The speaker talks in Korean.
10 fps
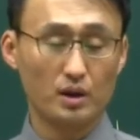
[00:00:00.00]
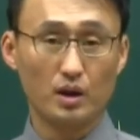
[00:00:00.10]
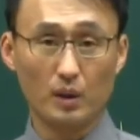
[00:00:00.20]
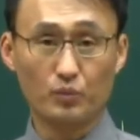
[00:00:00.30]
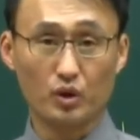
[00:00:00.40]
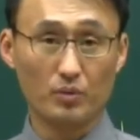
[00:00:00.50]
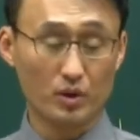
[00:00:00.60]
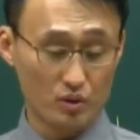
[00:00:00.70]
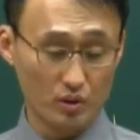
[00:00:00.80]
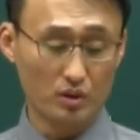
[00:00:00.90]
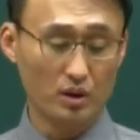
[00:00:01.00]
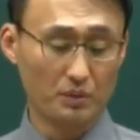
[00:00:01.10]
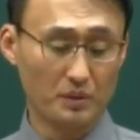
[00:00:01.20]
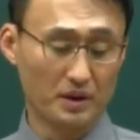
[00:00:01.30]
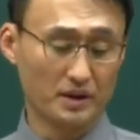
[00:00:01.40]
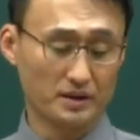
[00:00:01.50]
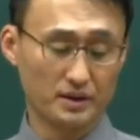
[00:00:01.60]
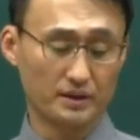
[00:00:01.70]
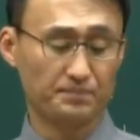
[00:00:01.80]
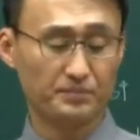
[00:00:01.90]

업두기 먹고 업 위반했어.